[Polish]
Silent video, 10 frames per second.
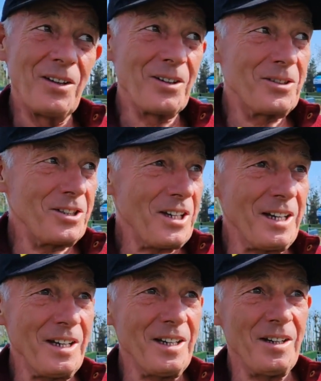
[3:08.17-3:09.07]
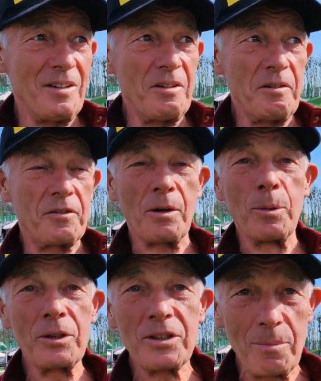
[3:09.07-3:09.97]
No dzisiaj w
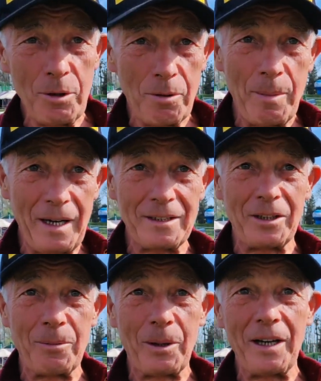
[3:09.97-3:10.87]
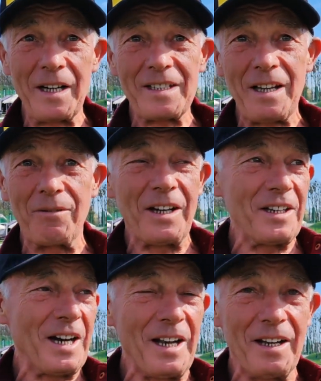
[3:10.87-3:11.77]
sobotce było bardzo dobre
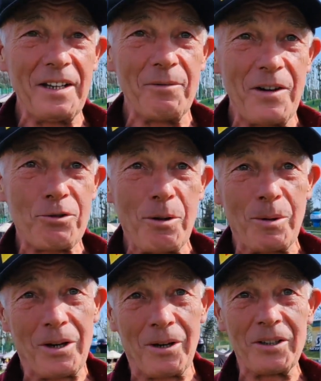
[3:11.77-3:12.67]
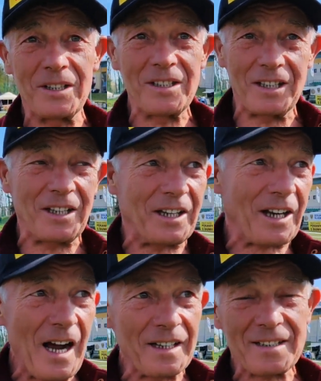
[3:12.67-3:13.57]
nastawienie, ale nie wyszło, bo niestety
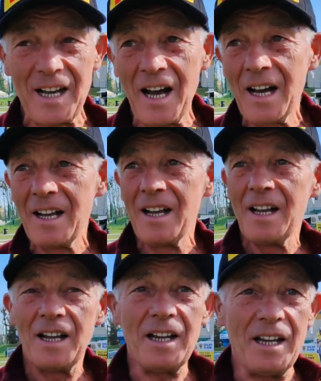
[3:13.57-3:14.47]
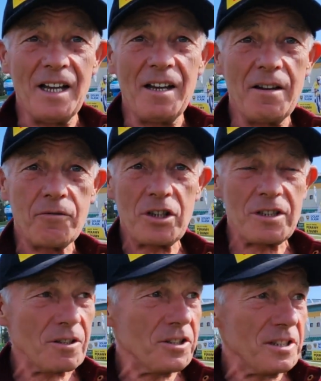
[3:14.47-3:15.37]
kraksa i
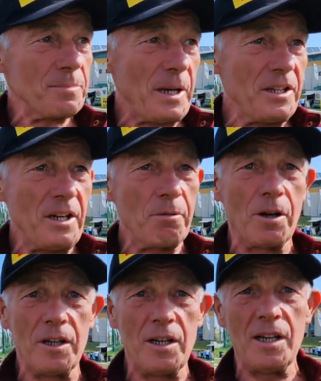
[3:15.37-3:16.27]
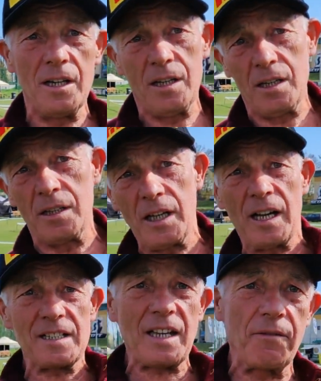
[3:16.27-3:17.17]
wszystko się zmieniło i te
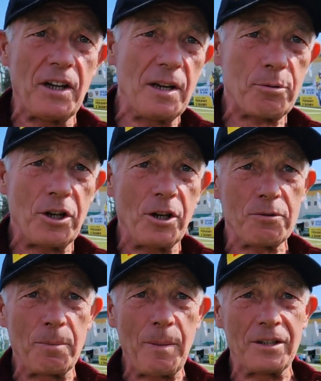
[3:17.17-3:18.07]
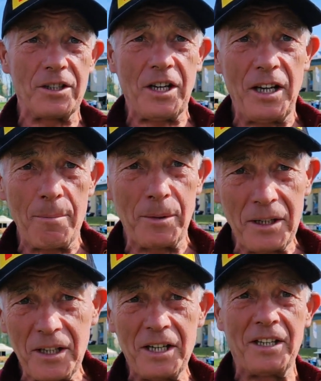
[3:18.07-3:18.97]
nastawienie przeniosłem na dzisiaj na
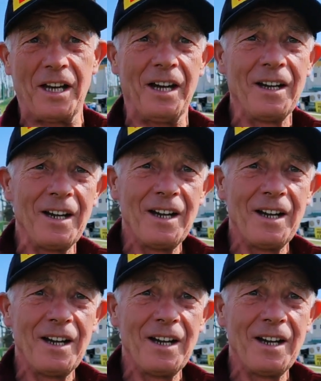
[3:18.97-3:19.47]
Miękinie.